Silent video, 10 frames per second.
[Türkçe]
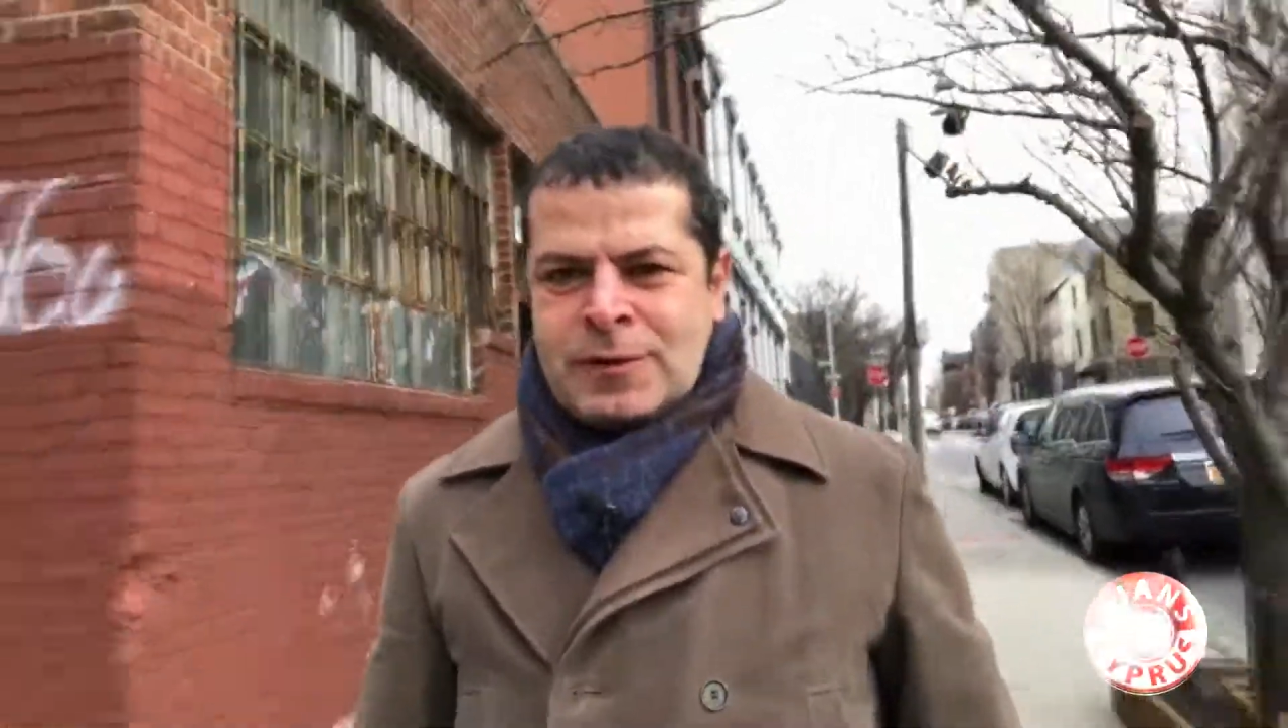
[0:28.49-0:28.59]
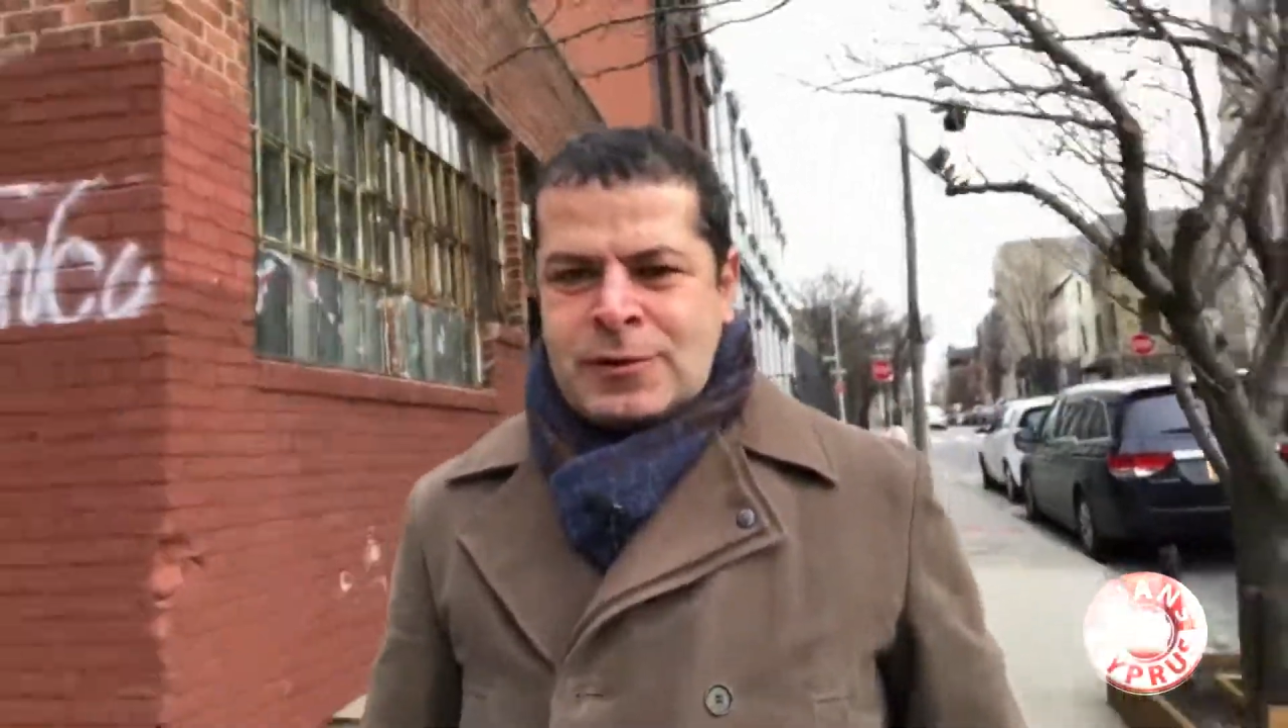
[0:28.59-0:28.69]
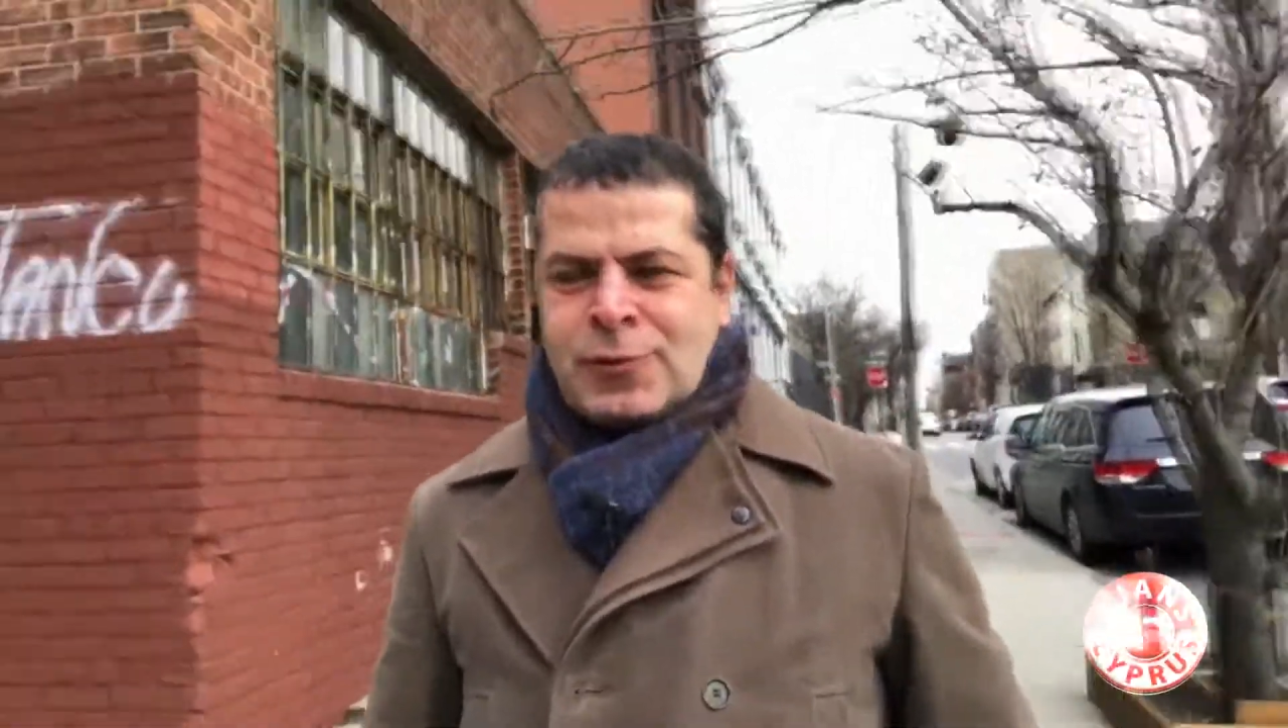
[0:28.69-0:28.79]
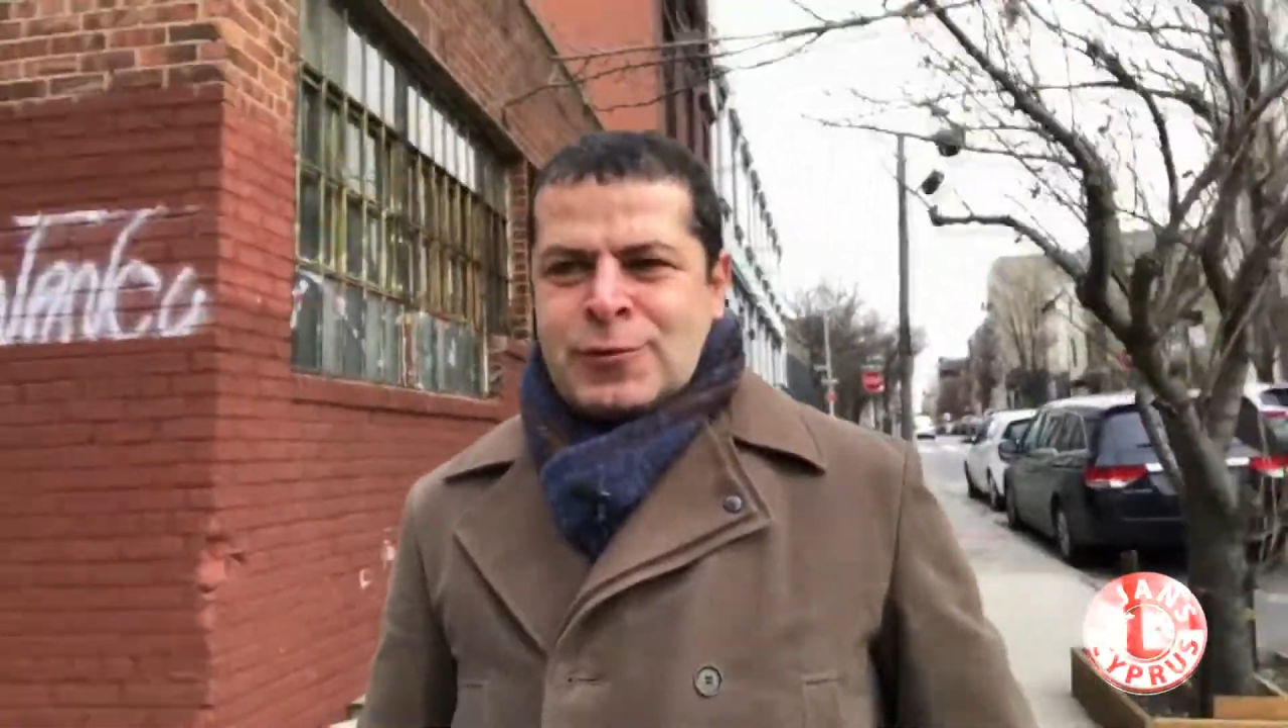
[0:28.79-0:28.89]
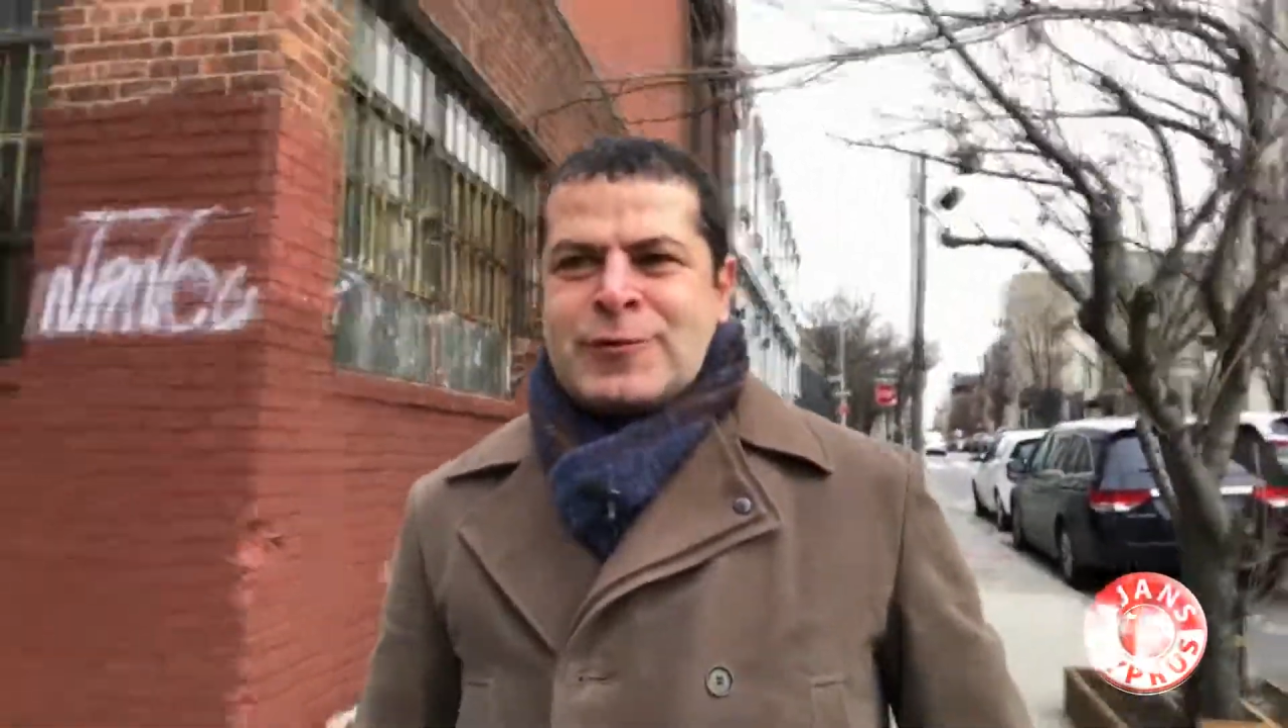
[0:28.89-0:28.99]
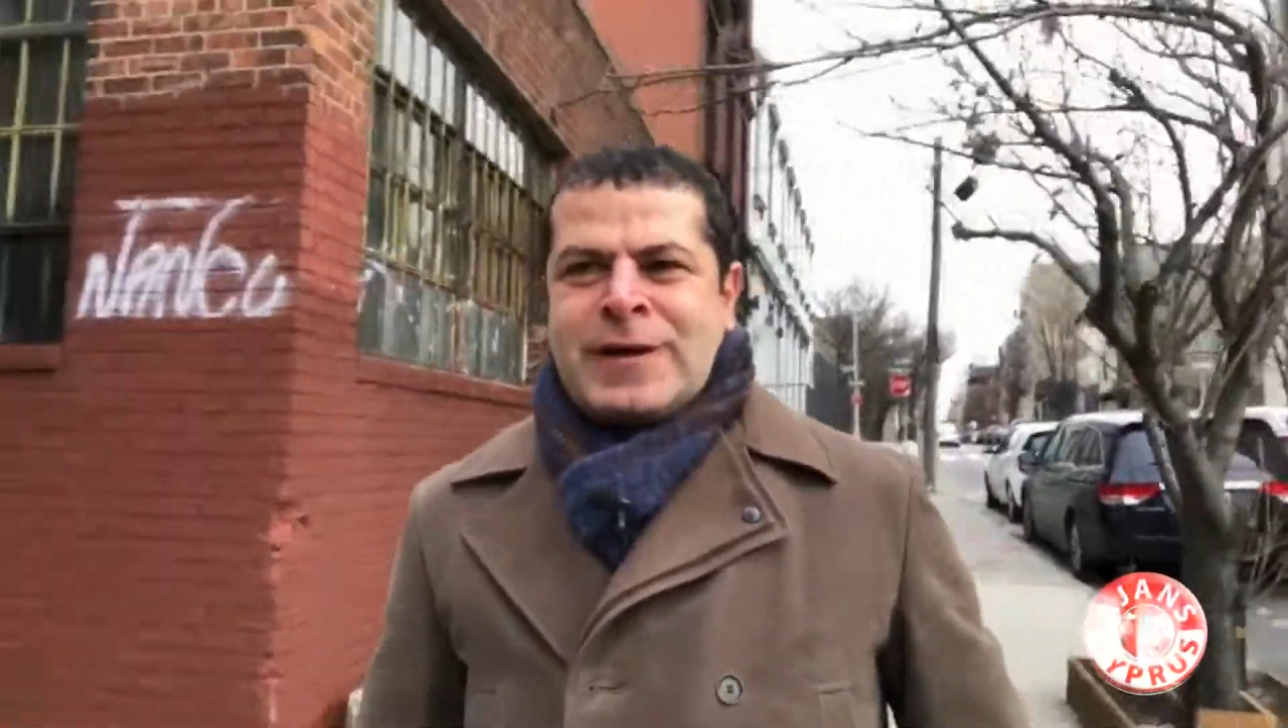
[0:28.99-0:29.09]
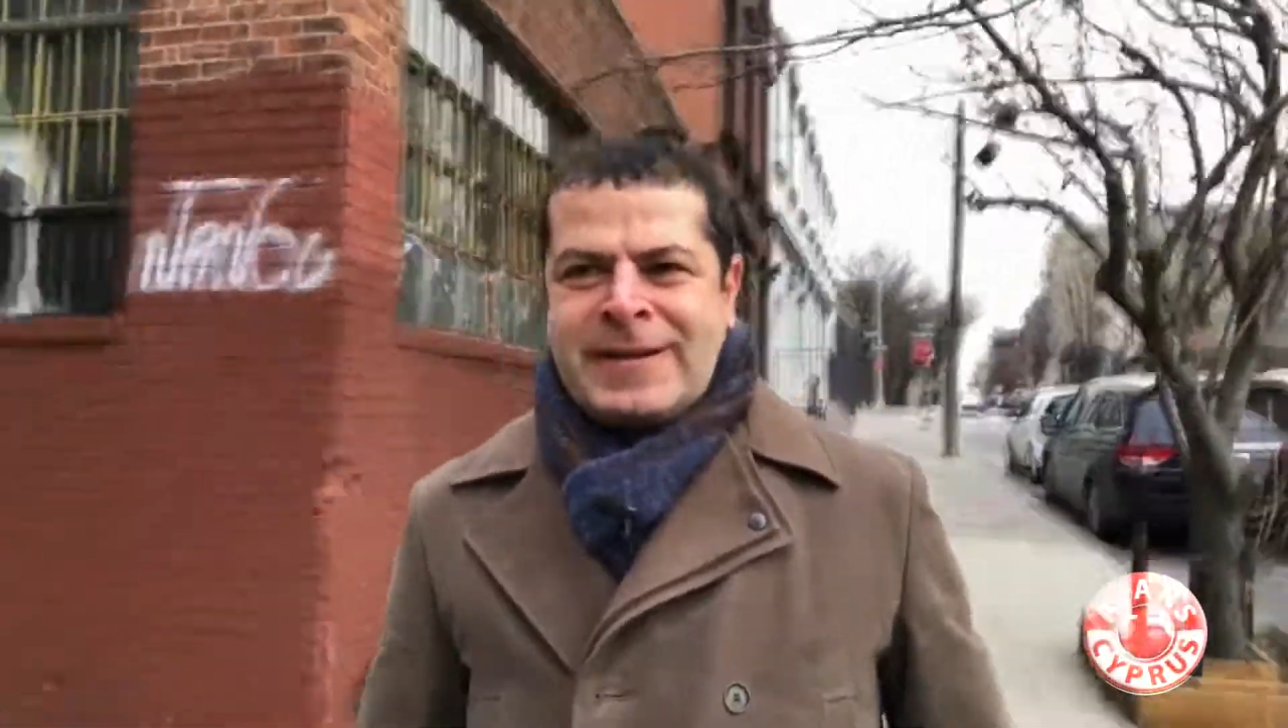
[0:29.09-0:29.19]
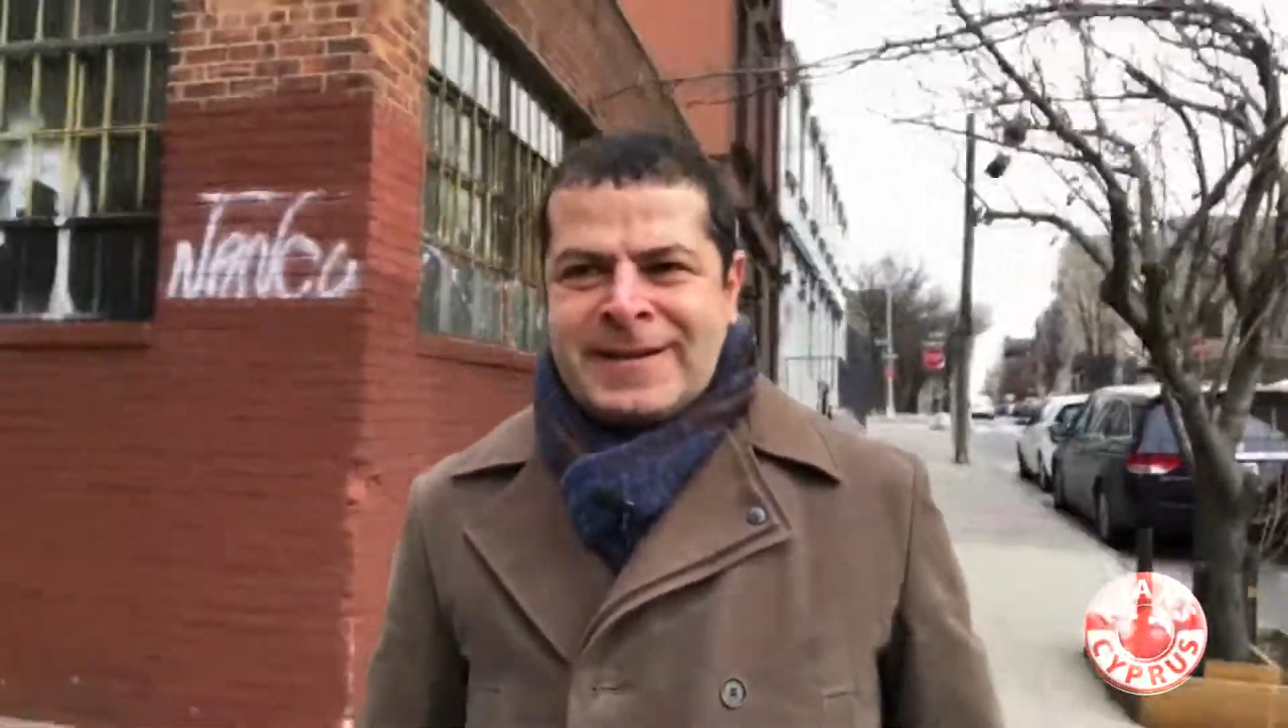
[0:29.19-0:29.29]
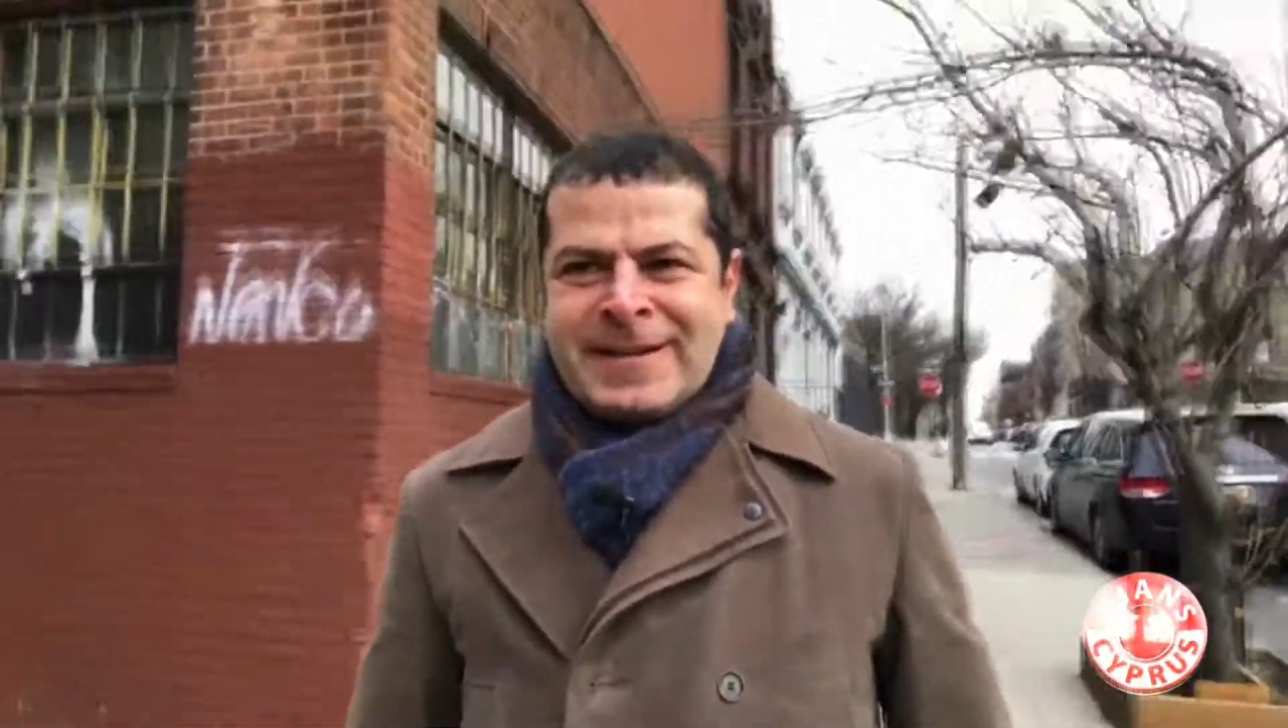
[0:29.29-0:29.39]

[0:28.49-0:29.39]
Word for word: Geçiyoruz yani.